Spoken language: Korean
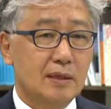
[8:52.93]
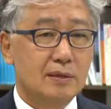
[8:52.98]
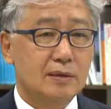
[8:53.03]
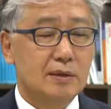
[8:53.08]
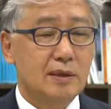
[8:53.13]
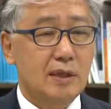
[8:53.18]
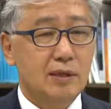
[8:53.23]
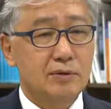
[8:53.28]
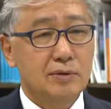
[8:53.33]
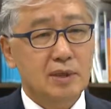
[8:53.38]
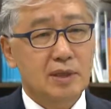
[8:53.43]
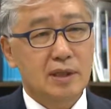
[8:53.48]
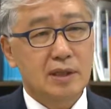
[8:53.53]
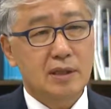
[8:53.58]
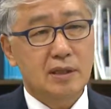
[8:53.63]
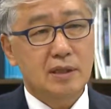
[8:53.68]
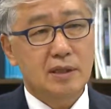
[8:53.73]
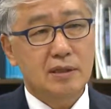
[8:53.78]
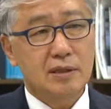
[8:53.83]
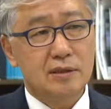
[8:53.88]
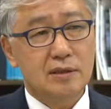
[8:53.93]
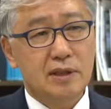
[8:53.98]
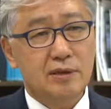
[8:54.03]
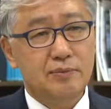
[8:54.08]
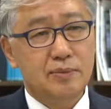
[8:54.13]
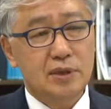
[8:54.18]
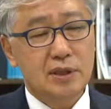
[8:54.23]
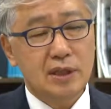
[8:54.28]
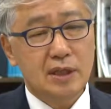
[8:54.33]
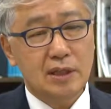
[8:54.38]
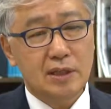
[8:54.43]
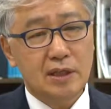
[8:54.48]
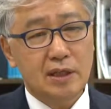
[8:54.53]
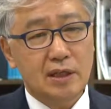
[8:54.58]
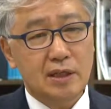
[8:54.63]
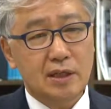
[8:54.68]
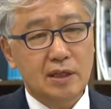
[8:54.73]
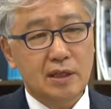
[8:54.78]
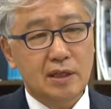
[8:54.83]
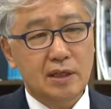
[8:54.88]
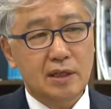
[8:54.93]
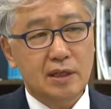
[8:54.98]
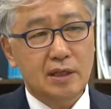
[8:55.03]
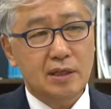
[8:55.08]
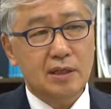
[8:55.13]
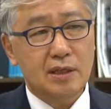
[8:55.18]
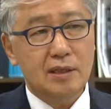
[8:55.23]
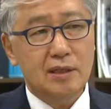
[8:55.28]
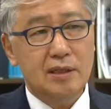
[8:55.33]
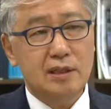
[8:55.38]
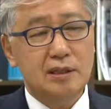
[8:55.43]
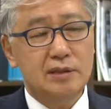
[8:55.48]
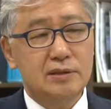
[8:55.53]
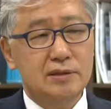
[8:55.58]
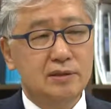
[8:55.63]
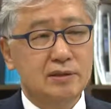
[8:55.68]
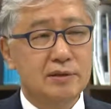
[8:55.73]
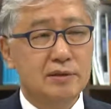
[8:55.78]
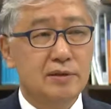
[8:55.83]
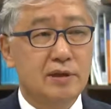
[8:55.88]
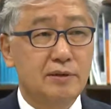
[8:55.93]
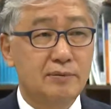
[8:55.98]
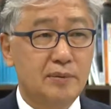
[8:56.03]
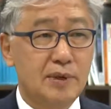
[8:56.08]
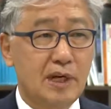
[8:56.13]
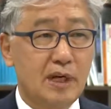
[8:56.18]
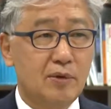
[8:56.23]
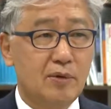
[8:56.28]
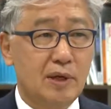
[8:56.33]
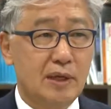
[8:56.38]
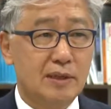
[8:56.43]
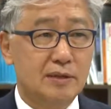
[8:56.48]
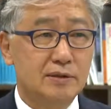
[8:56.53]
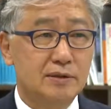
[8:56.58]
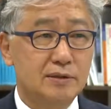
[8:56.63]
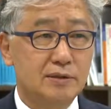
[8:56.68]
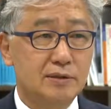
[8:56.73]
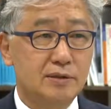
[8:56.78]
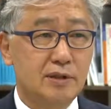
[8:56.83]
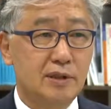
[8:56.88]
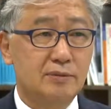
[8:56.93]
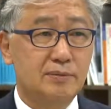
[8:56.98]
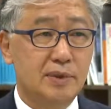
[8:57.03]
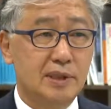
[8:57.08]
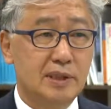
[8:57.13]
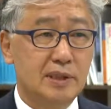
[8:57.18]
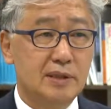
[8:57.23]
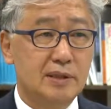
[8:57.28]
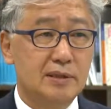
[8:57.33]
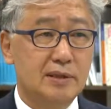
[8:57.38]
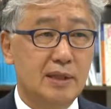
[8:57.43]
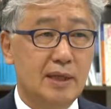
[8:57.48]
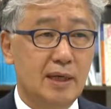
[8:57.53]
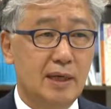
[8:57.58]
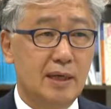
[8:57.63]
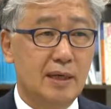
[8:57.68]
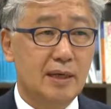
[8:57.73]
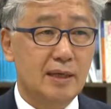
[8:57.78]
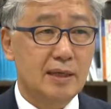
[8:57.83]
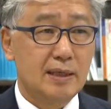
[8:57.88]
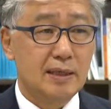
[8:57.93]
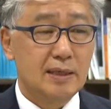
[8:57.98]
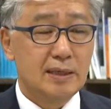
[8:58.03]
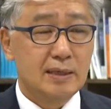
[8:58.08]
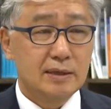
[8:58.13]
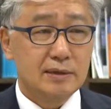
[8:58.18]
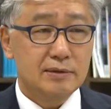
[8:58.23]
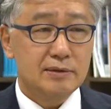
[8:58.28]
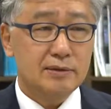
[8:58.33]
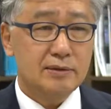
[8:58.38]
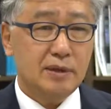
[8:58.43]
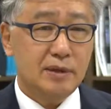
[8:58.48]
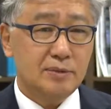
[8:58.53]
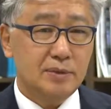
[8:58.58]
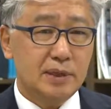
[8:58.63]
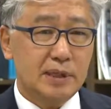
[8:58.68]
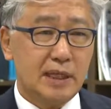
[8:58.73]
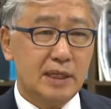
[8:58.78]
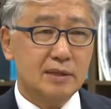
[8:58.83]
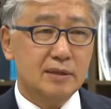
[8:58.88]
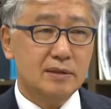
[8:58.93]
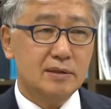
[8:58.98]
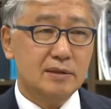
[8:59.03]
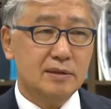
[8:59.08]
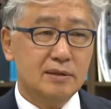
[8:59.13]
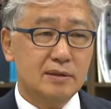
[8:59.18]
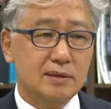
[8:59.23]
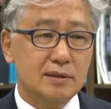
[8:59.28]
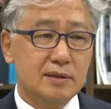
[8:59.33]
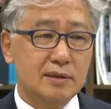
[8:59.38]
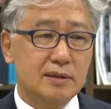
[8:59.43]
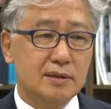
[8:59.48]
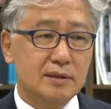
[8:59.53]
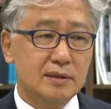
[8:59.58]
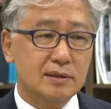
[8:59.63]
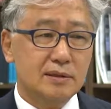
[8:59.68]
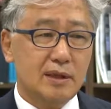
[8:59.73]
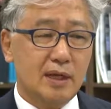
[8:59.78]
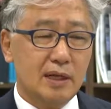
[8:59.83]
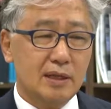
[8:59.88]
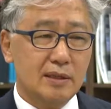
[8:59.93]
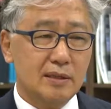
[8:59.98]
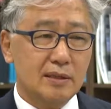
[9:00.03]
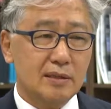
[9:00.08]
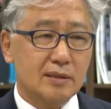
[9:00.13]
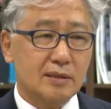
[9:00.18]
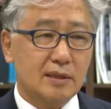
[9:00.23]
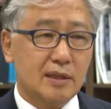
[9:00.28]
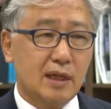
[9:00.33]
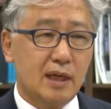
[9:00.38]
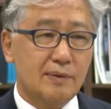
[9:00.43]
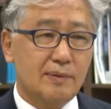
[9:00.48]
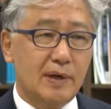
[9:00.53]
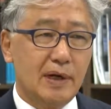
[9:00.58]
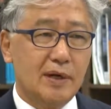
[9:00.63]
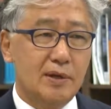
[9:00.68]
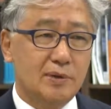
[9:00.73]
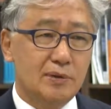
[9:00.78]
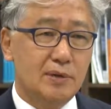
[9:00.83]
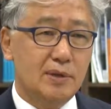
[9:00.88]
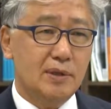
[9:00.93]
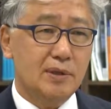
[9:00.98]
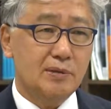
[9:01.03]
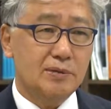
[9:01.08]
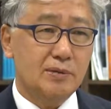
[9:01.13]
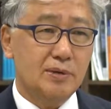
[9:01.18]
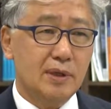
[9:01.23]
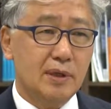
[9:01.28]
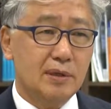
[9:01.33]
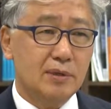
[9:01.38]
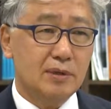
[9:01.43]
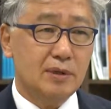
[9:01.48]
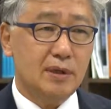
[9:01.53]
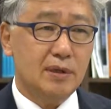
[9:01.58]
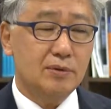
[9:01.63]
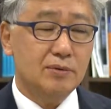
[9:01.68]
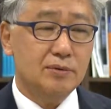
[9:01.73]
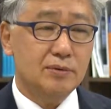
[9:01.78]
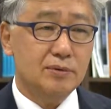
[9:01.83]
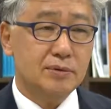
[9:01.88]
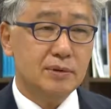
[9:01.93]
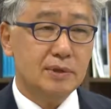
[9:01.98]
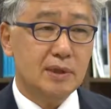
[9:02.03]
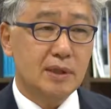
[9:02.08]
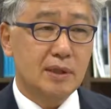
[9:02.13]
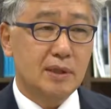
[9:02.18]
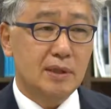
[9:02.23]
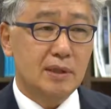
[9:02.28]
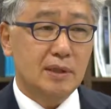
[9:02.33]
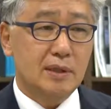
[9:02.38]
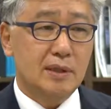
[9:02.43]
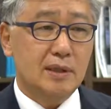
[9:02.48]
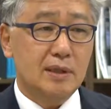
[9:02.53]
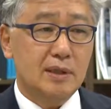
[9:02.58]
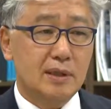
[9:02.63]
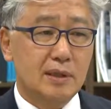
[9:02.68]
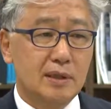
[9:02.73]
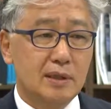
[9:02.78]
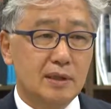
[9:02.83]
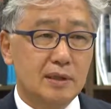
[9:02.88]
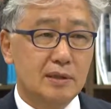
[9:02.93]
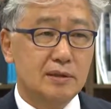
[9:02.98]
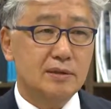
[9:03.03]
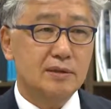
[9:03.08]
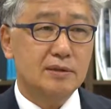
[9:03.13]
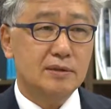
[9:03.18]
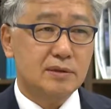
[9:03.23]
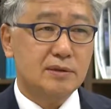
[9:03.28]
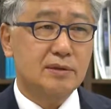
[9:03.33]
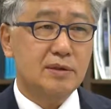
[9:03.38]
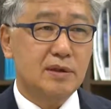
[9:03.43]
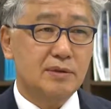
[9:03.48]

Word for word: 그러나 우리가 어, 태평양의 이스트 섬이라고 하는 섬이 있는데 그 섬이 사실은 그러한 개발 논리 속에서 결국 이스트